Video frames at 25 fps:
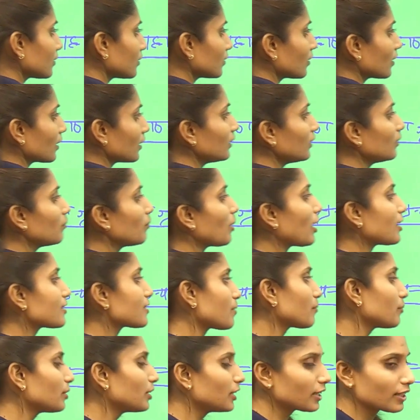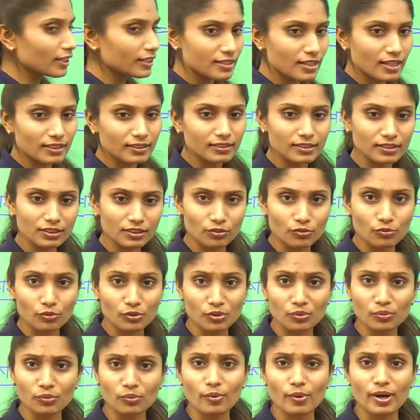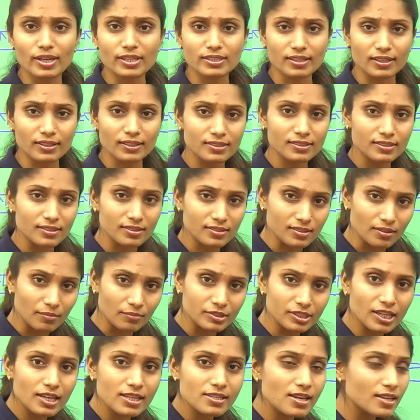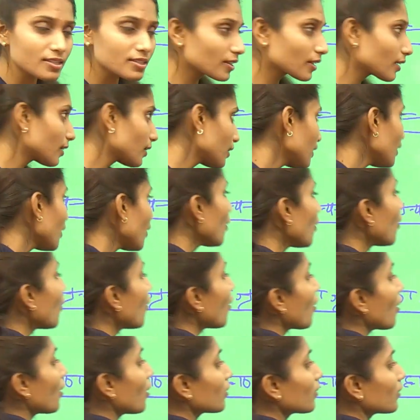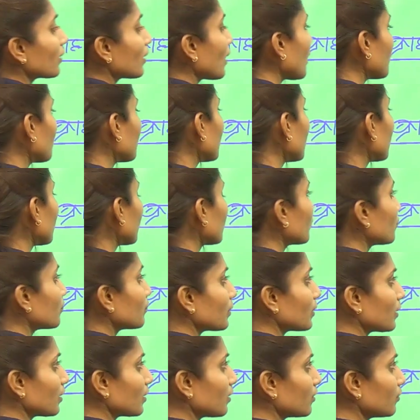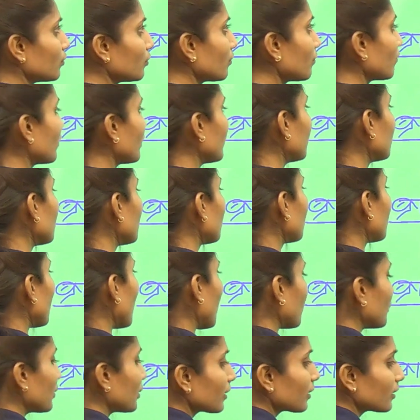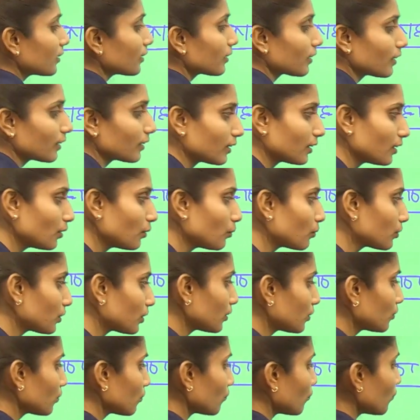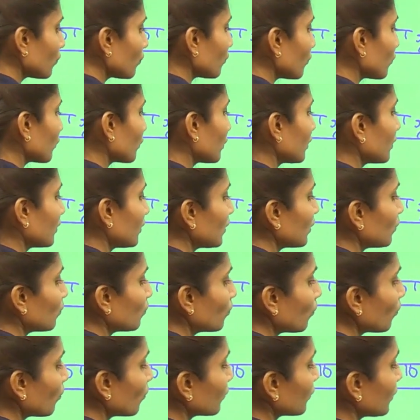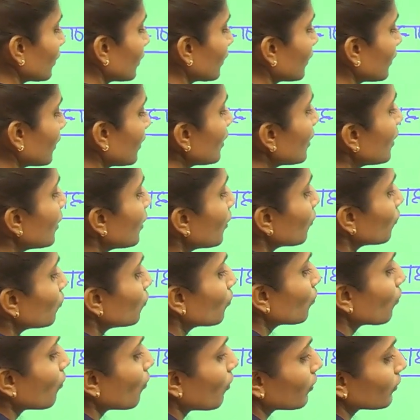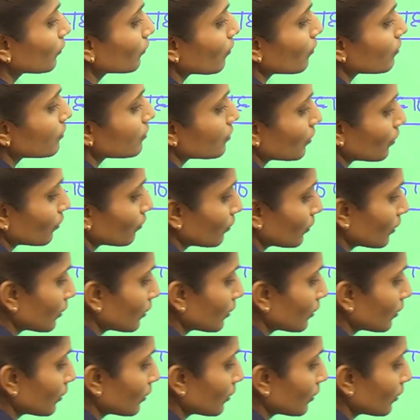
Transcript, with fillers: गंध भाषा में लिखे जाते थे क्योंकि उनको आसानी से समझा जा सके और आपके ऋग्वेद में ब्राह्मण गंध कितने होते थे वो होते थे दो होते थे दो कौन कौन से होते